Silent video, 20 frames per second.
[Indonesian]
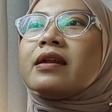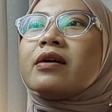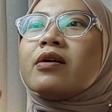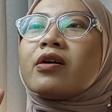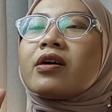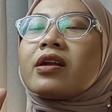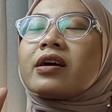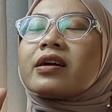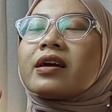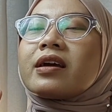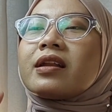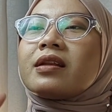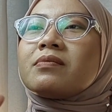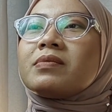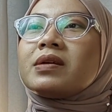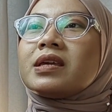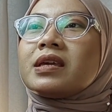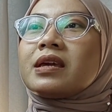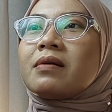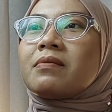ada
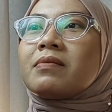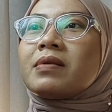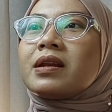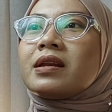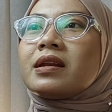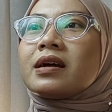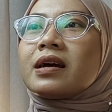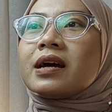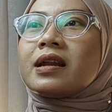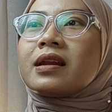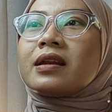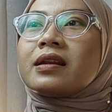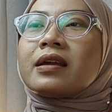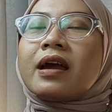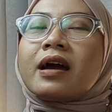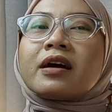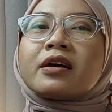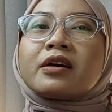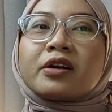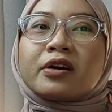orang yang lebih nyaman
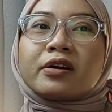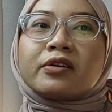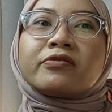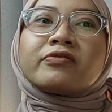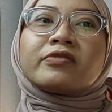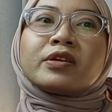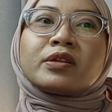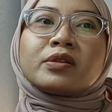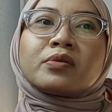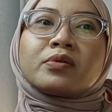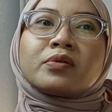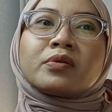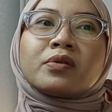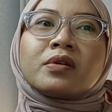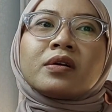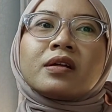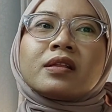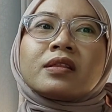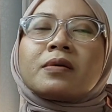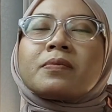dengan yang curve
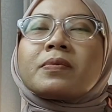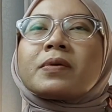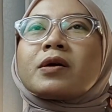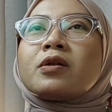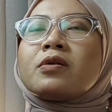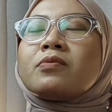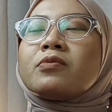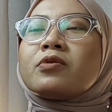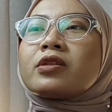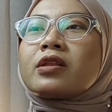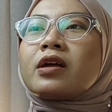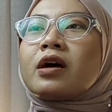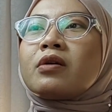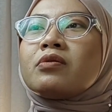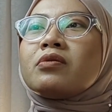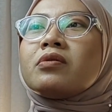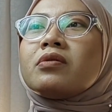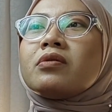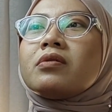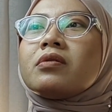gitu tapi kalau
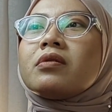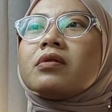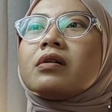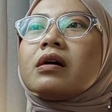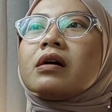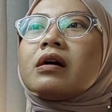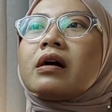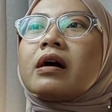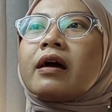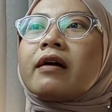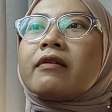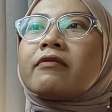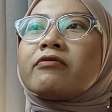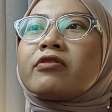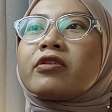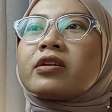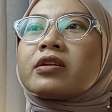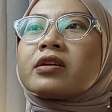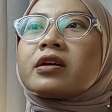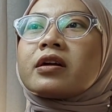menurut aku
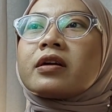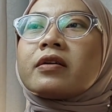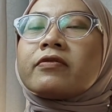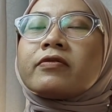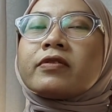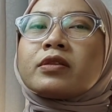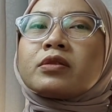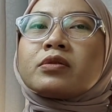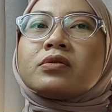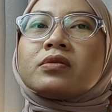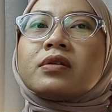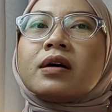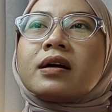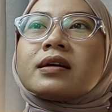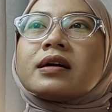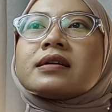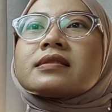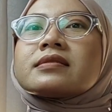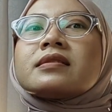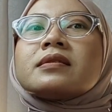uh, handphone curve
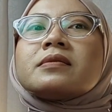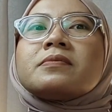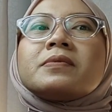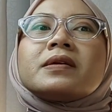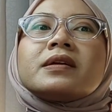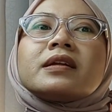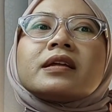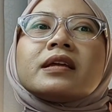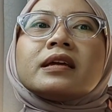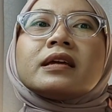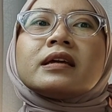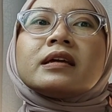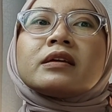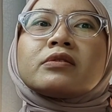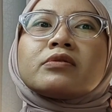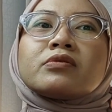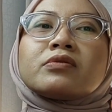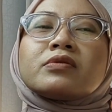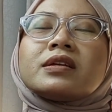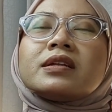itu agak
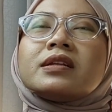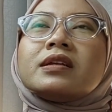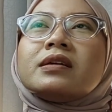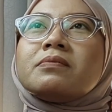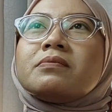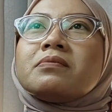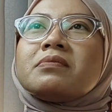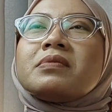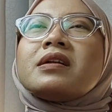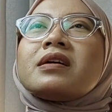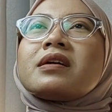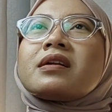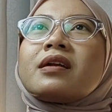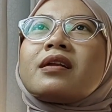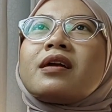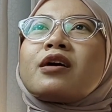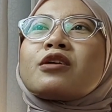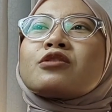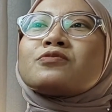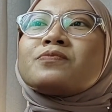slippery gitu jadi
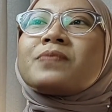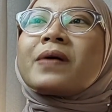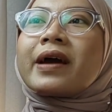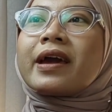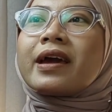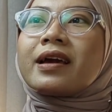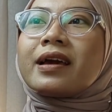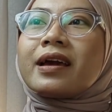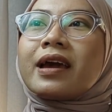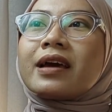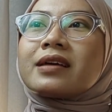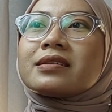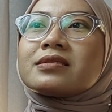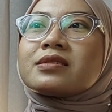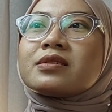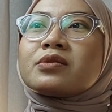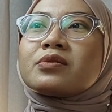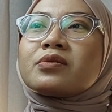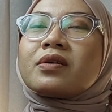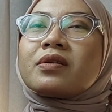beneran harus pakai
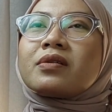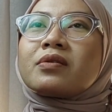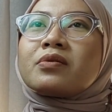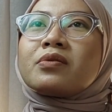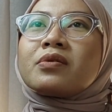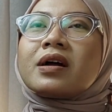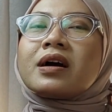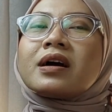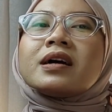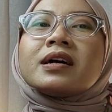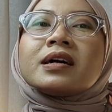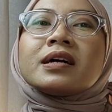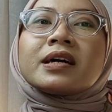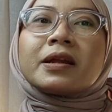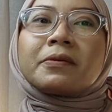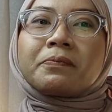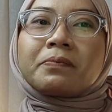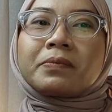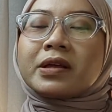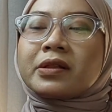case gitu
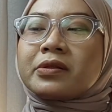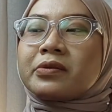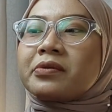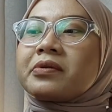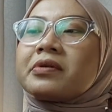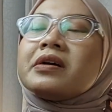kurang ngegrip